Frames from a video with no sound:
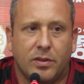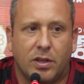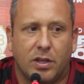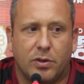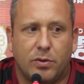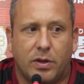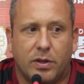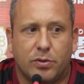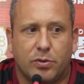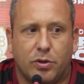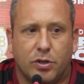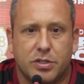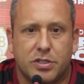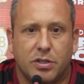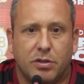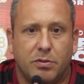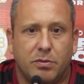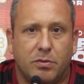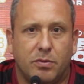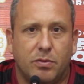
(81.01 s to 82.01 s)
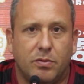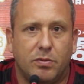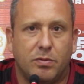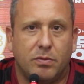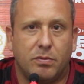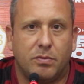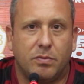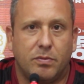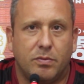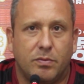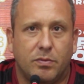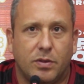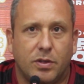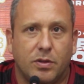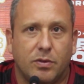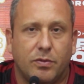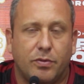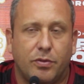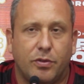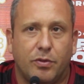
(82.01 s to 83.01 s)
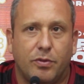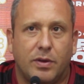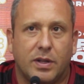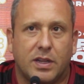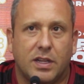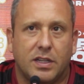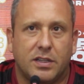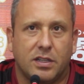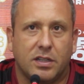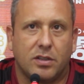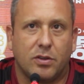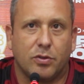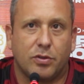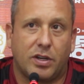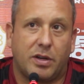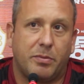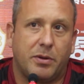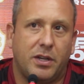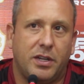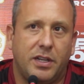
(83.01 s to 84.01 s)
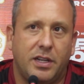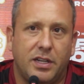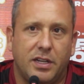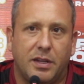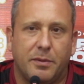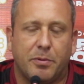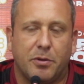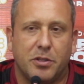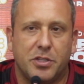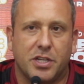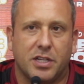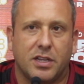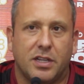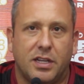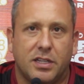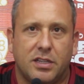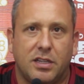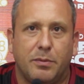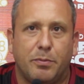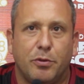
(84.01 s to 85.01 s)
Eduardo Costa é um, foi um atleta que eu trabalhei na época de atleta,